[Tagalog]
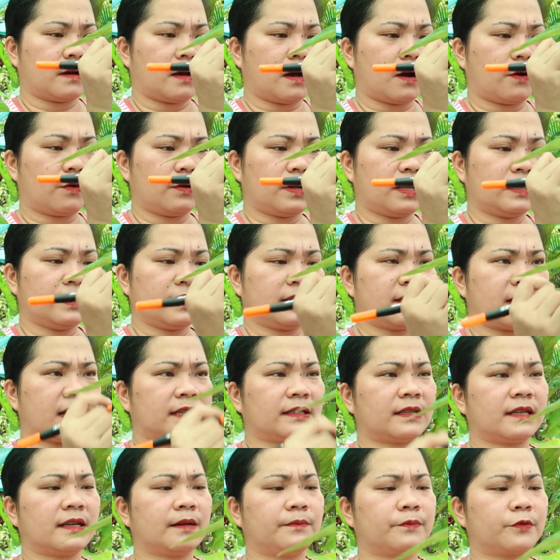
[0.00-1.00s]
Ako lang din
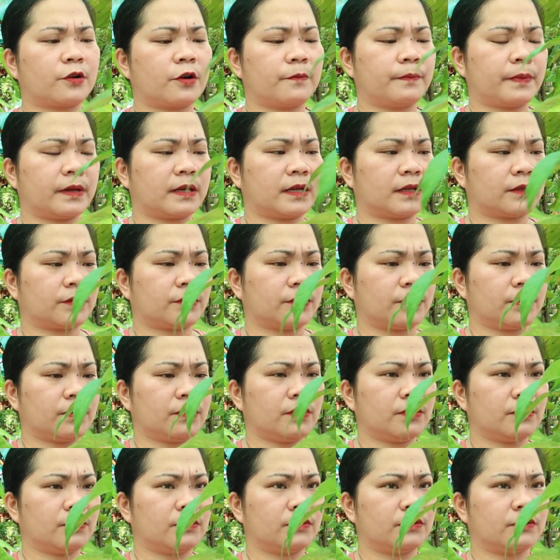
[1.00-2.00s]
yata nagpropa
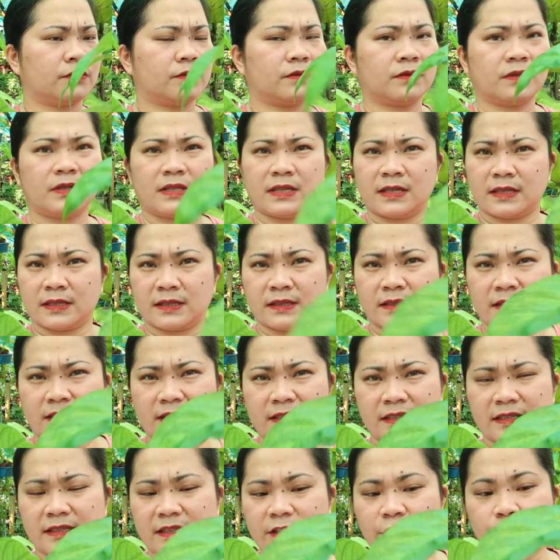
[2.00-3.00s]
nito.
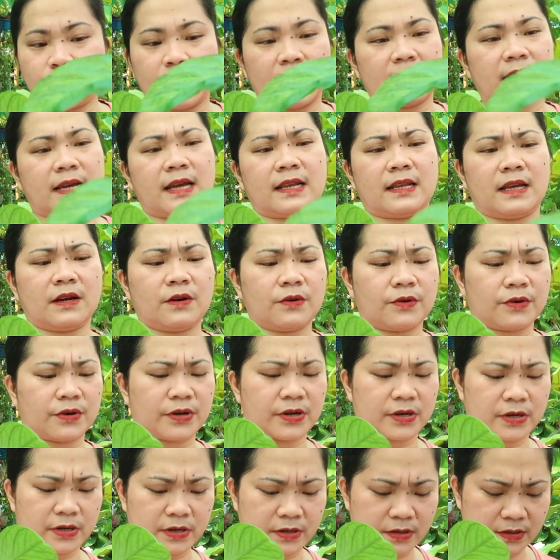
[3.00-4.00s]
Hindi ko maalala.
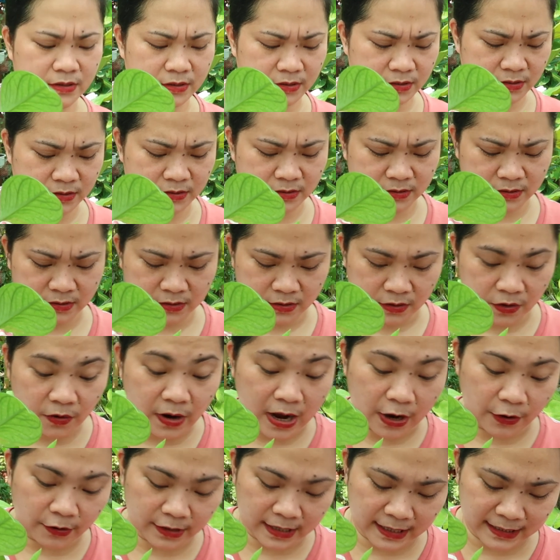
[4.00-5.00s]
Or,
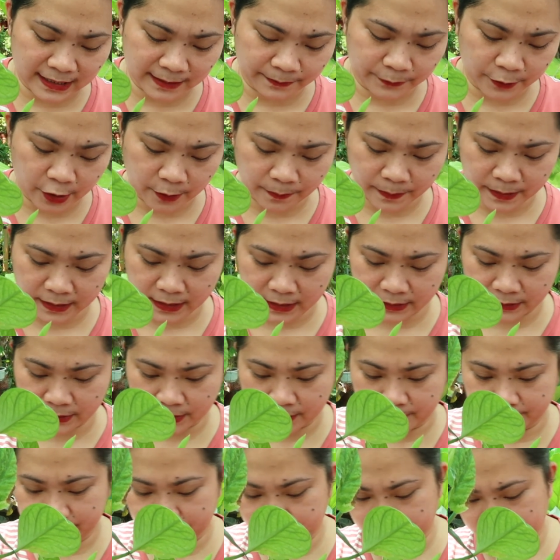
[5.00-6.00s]
oh, ako lang nagpropa
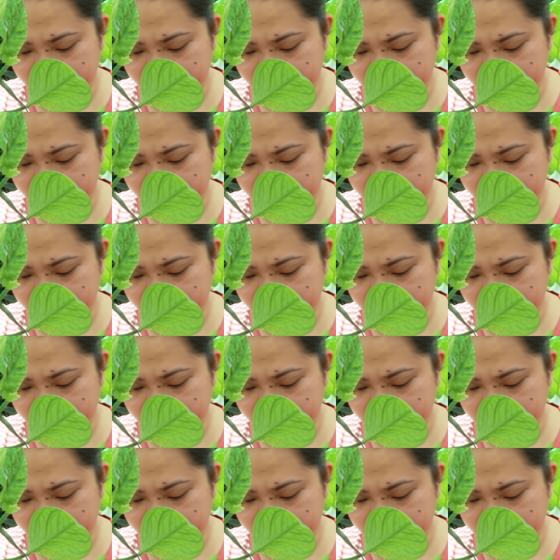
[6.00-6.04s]
nito.